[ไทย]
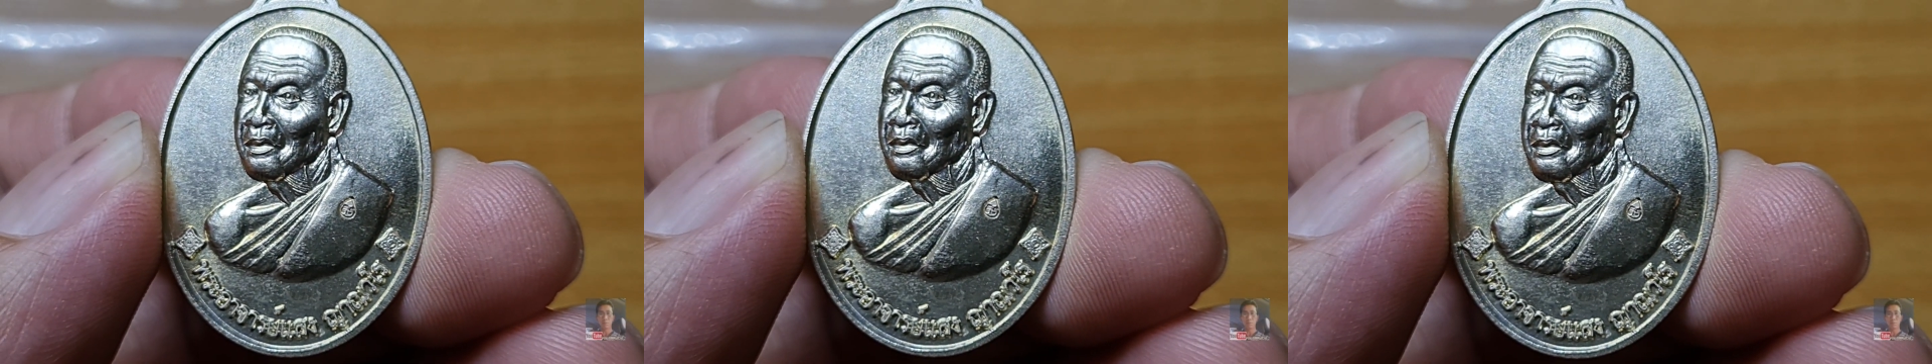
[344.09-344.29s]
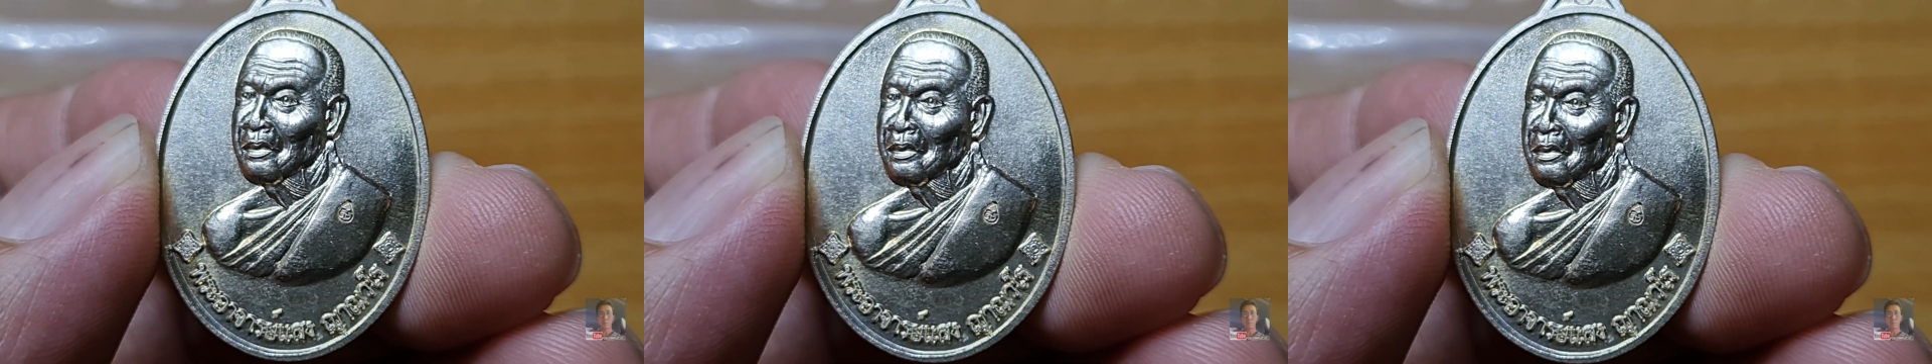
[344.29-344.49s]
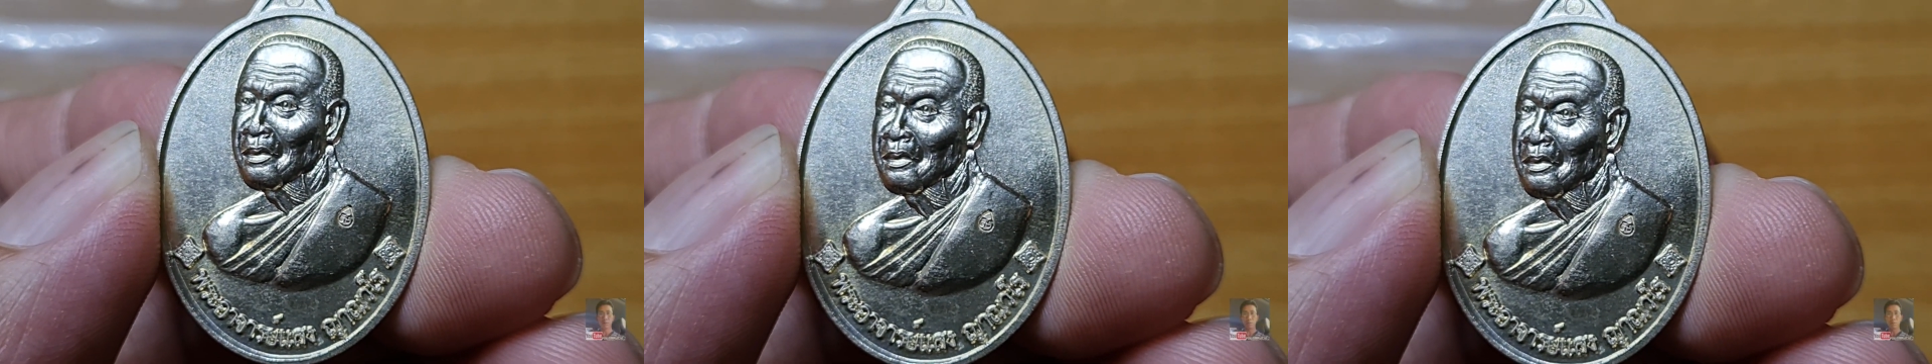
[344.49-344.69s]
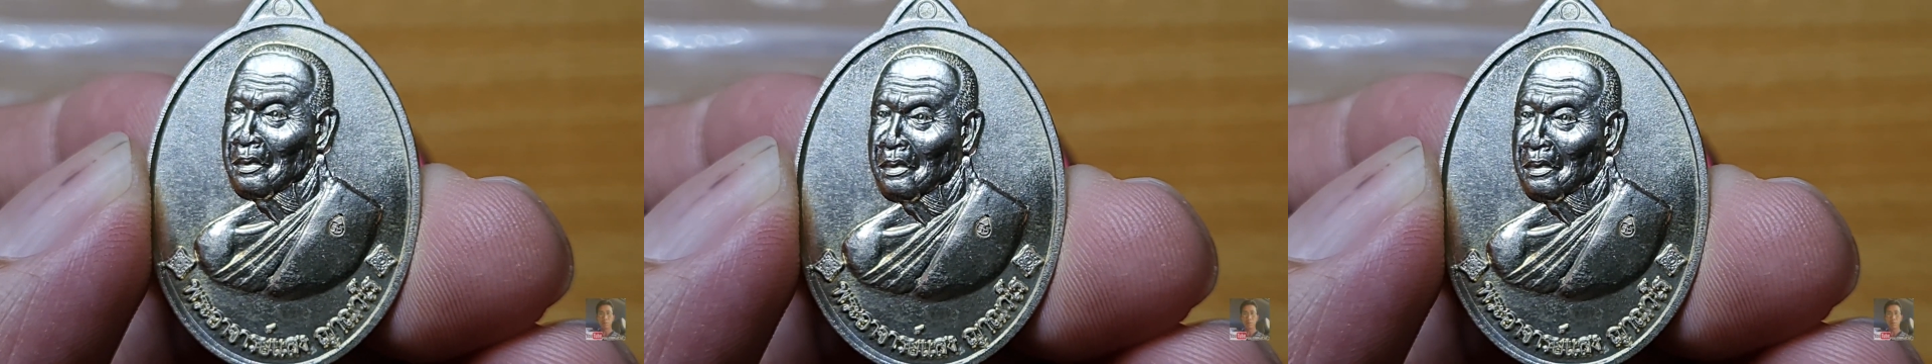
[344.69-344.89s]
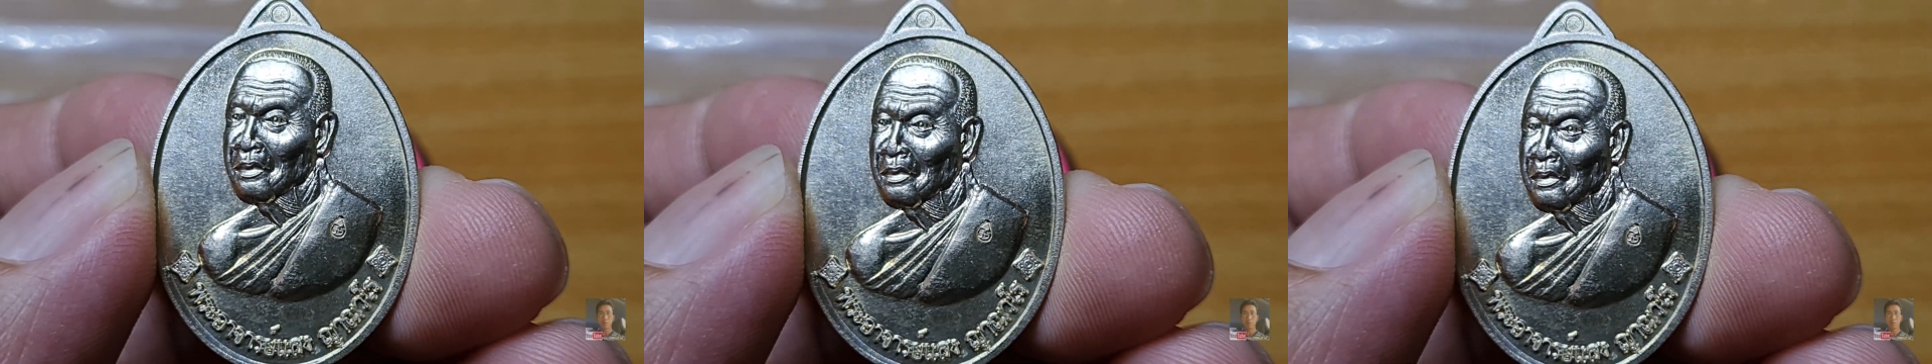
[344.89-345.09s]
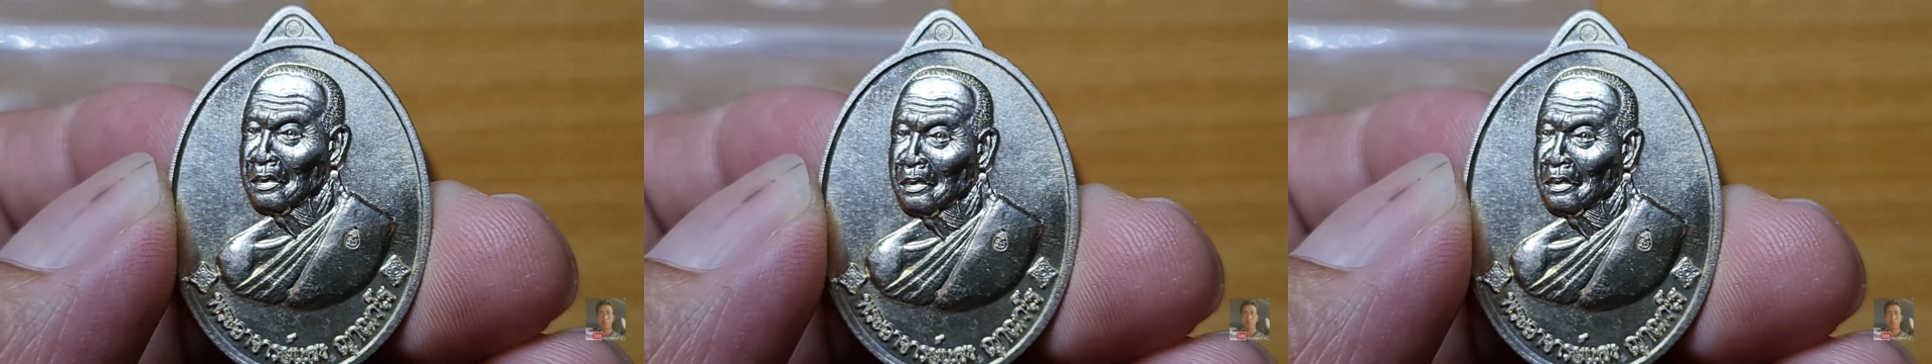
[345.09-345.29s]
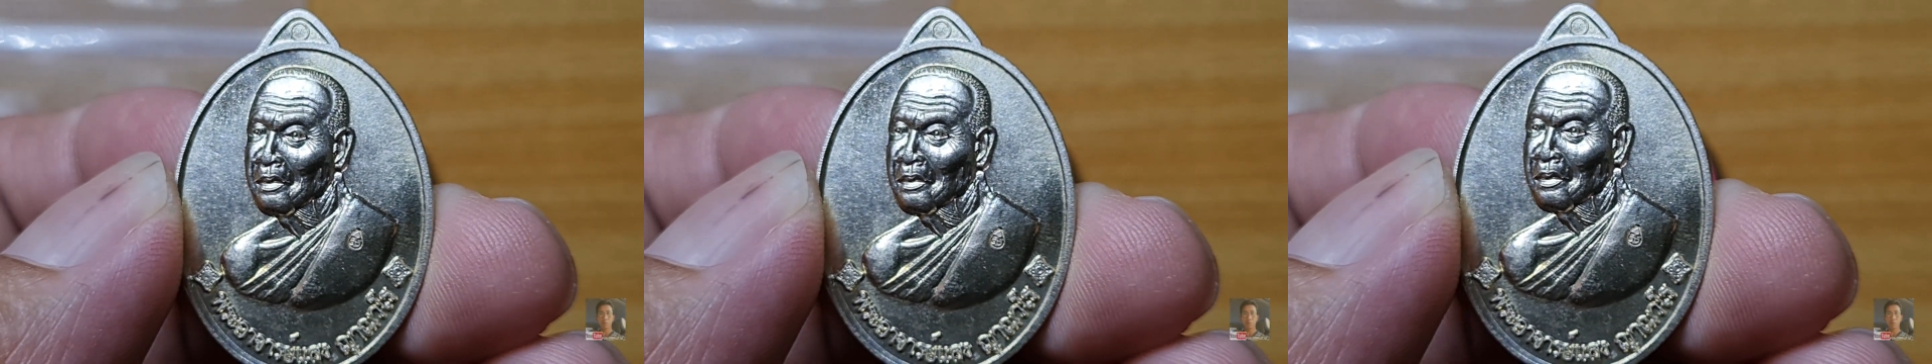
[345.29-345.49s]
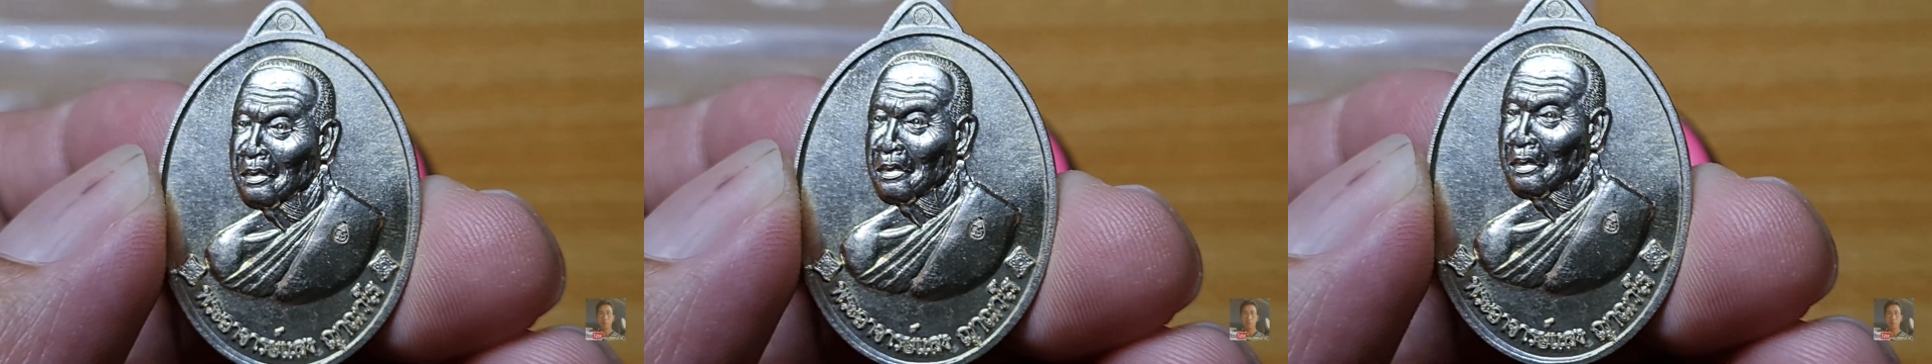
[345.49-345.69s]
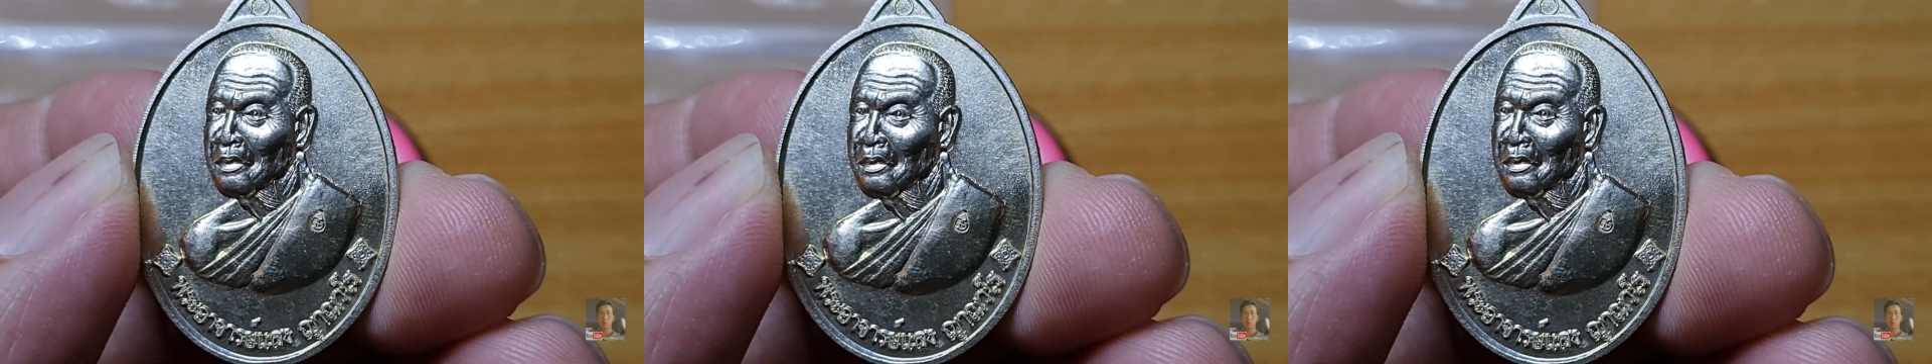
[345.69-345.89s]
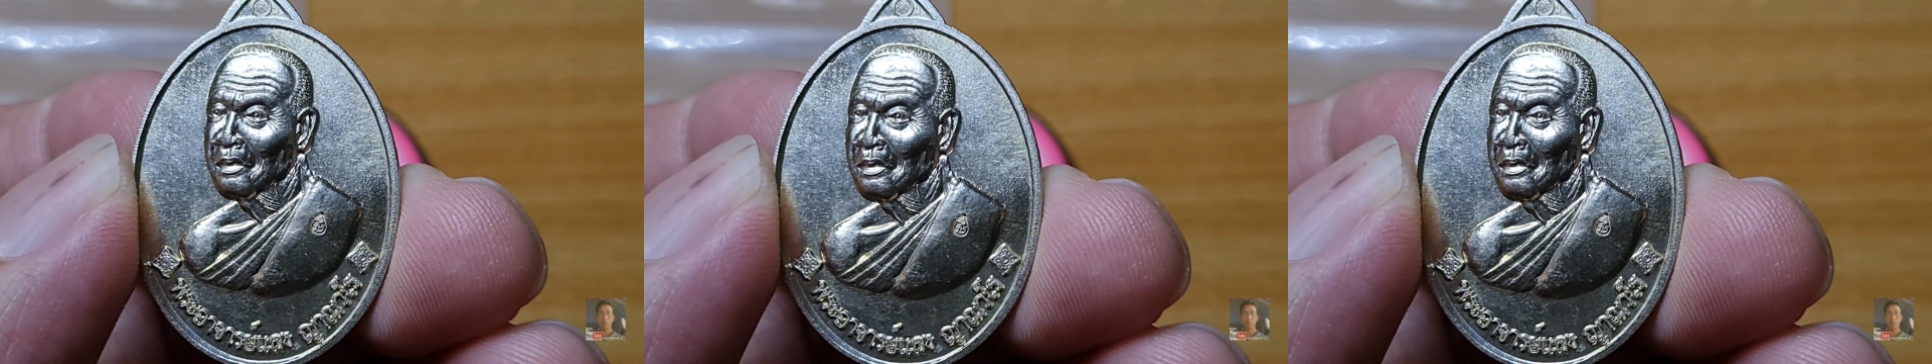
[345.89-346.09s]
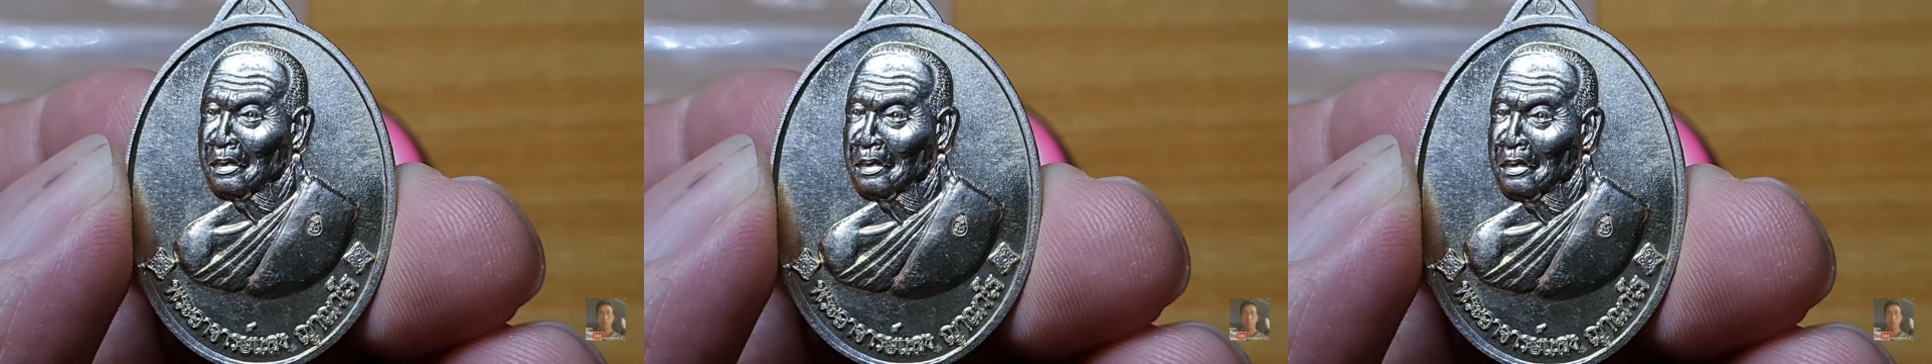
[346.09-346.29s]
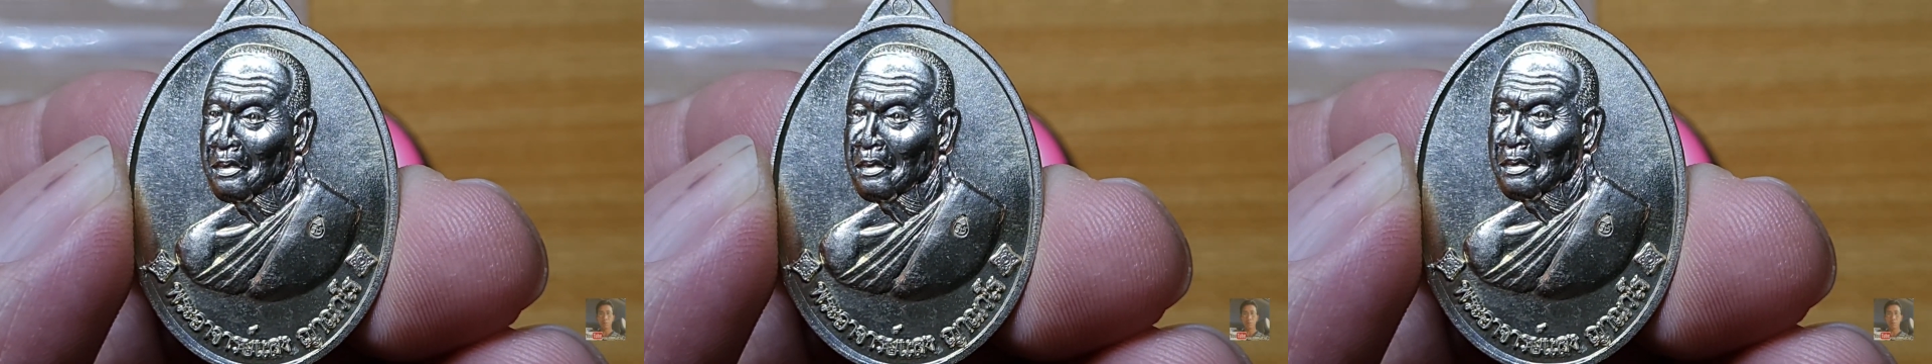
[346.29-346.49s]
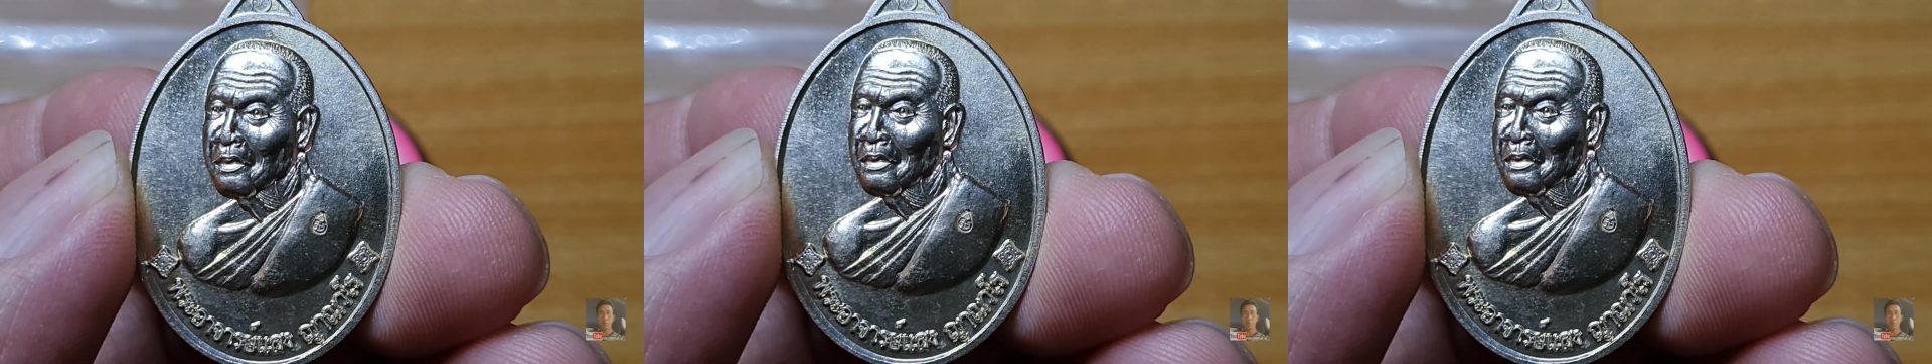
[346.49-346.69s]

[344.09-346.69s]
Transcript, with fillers: รุ่นหางข้างปีหหกนึ่งราคาก็เดี๋ยวนี้ก็